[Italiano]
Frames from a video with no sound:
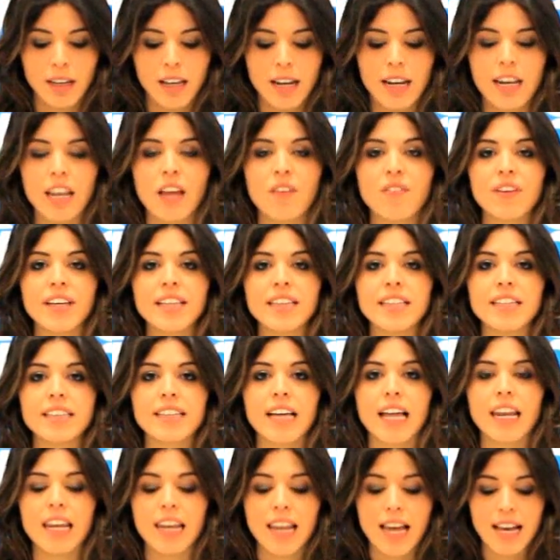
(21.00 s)
La
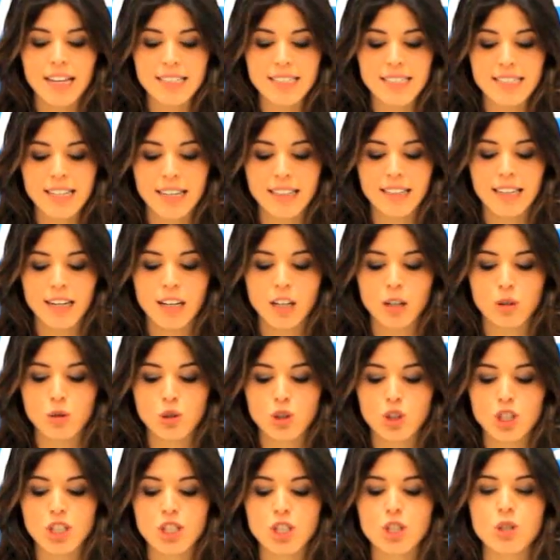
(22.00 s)
vendita all'asta delle
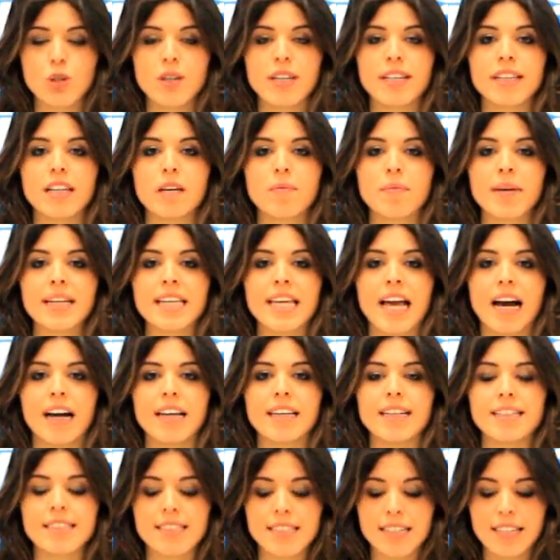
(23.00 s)
concessioni
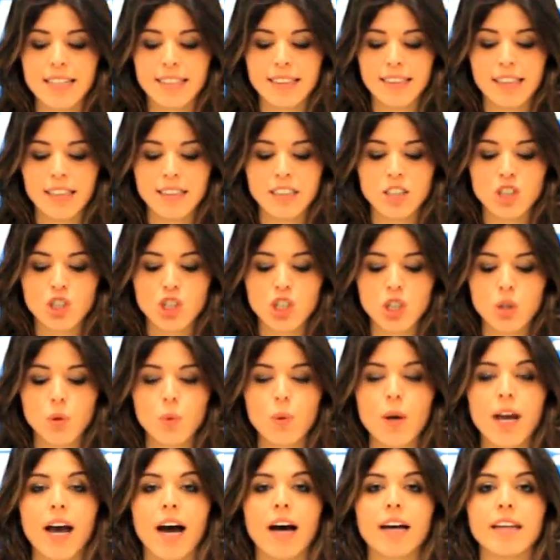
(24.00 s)
demaniali slitta di
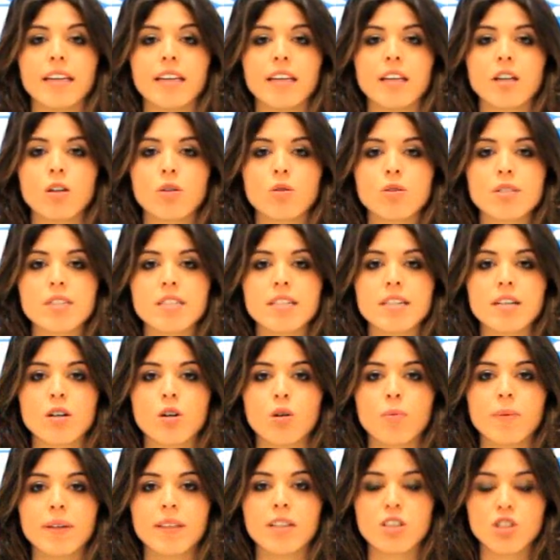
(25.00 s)
5 anni, così
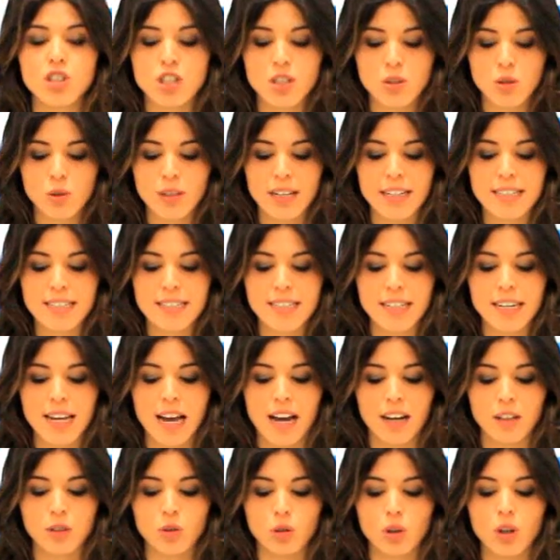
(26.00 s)
come deciso dal
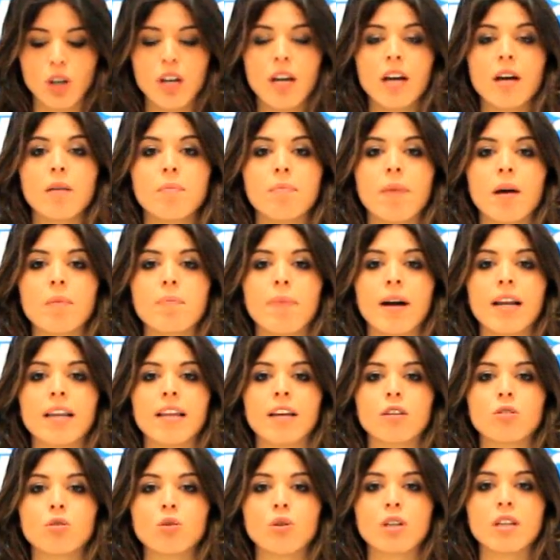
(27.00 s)
Senato, ma i
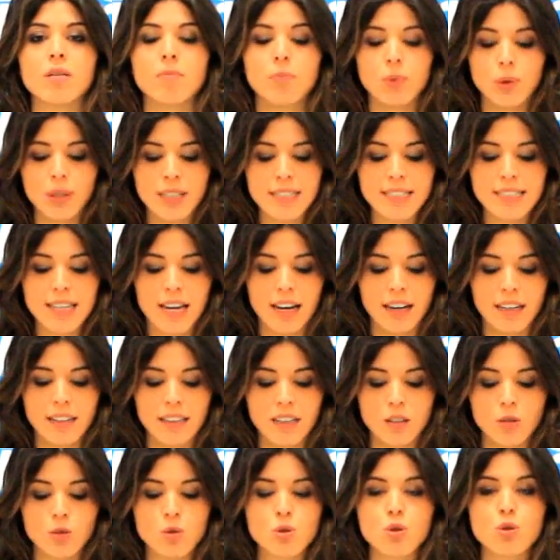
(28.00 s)
balneatori
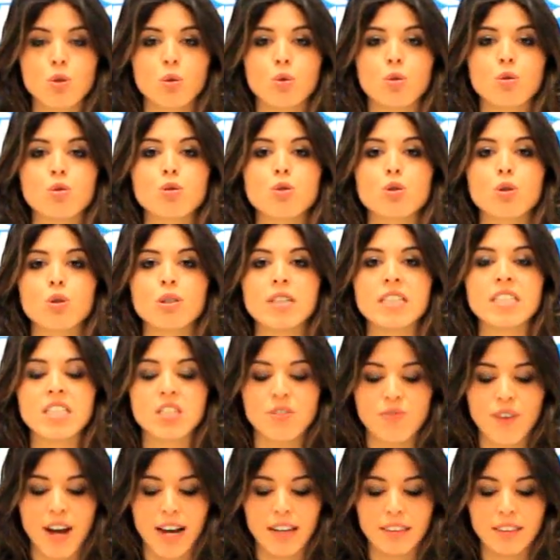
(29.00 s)
molisani non sono
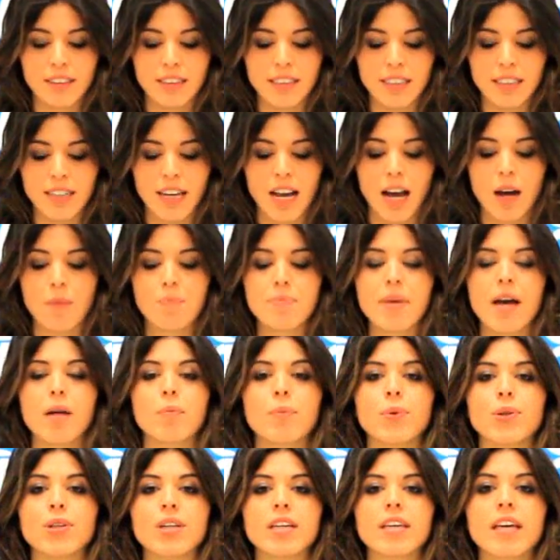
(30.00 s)
soddisfatti.
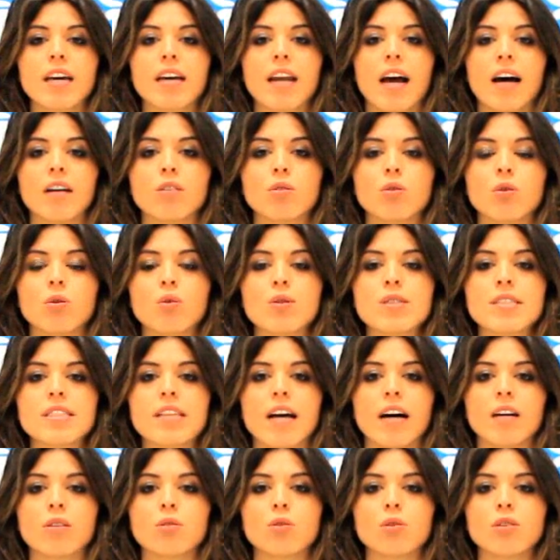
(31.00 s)
Abbiamo dichiarato lo
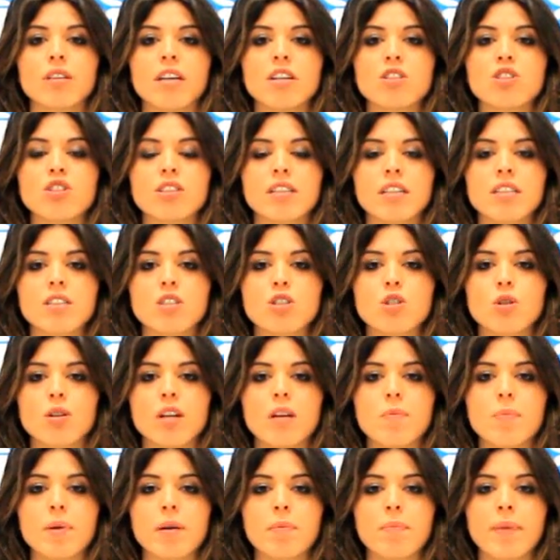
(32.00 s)
stato di
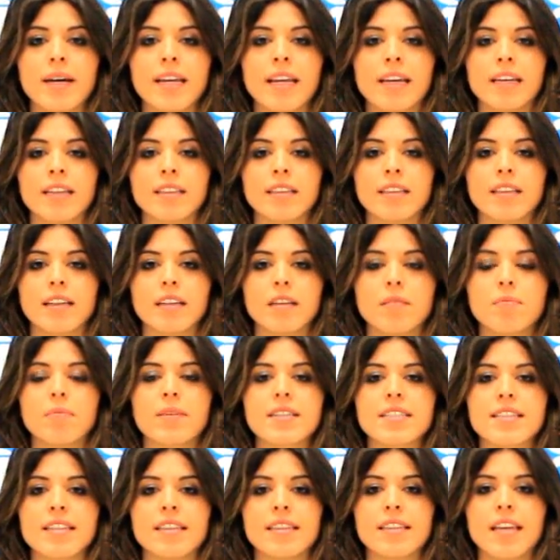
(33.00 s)
agitazione permanente,
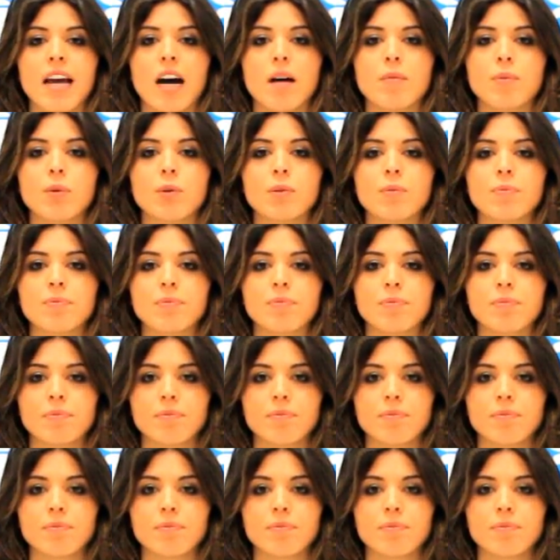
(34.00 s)
ma sentiamo.